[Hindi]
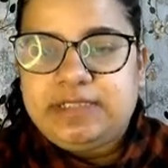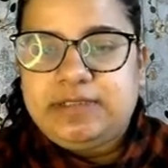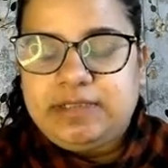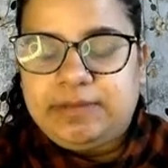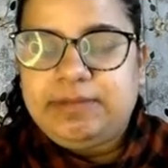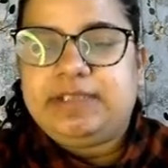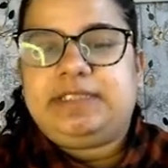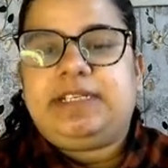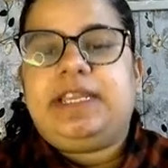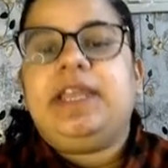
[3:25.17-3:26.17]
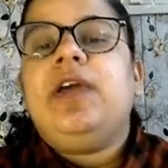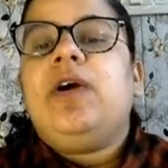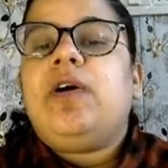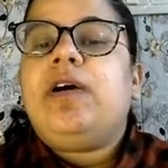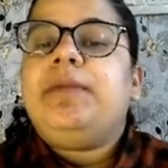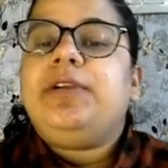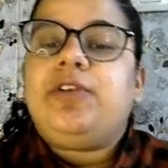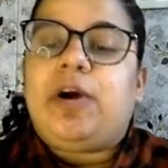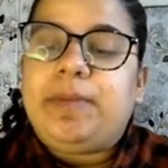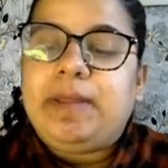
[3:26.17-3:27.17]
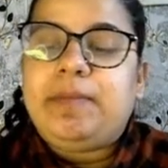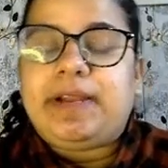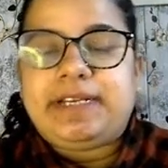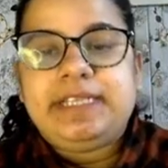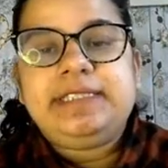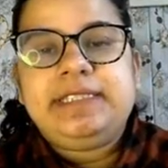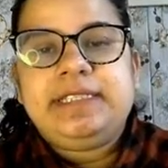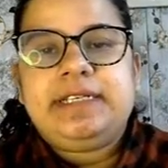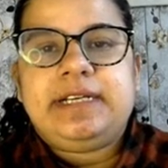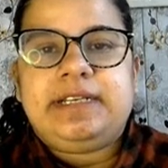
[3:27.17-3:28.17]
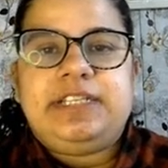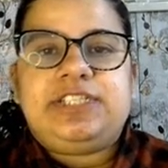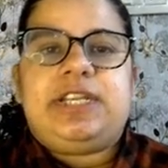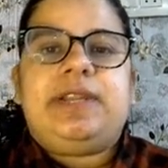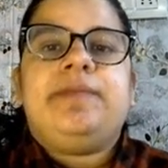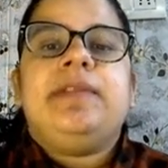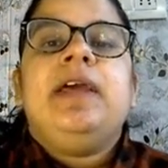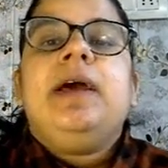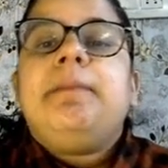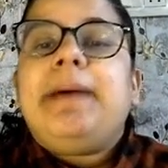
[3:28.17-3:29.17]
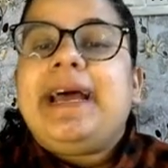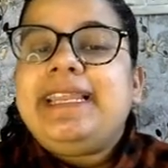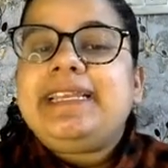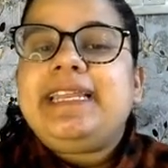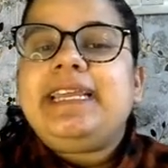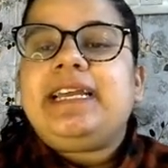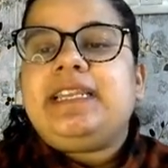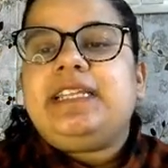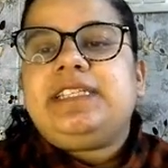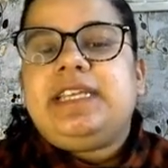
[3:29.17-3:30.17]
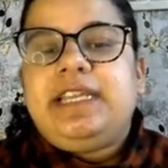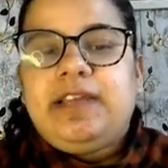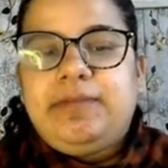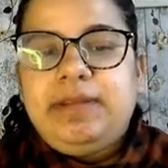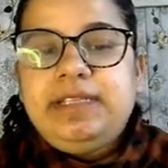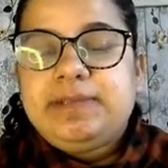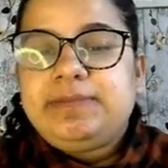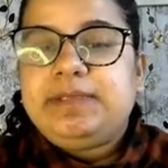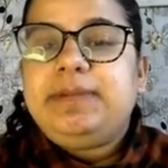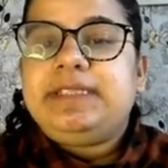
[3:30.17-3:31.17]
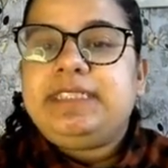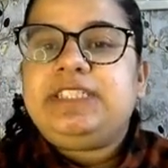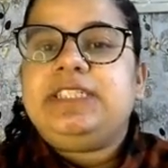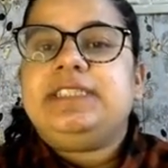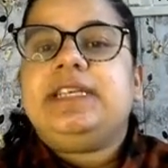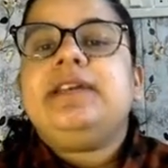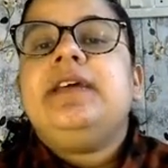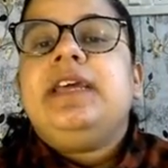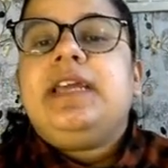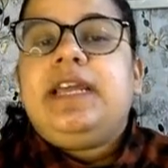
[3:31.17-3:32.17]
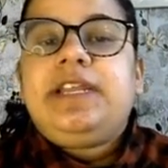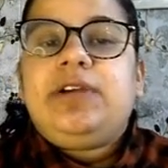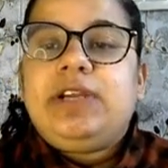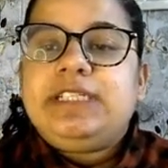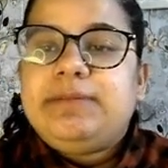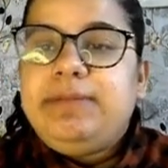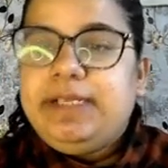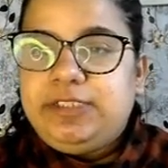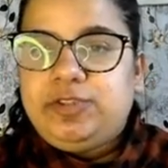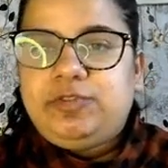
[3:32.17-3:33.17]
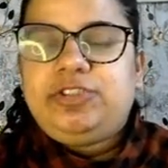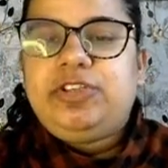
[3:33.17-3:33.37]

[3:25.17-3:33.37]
कम कर सके और हमें ड्रॉप की प्रैक्टिस करनी चाहिए पैनिक नहीं करना चाहिए हमें सबसे बेसिक चीज़ है है क्योंकि जब भी ऐसी सिचुएशन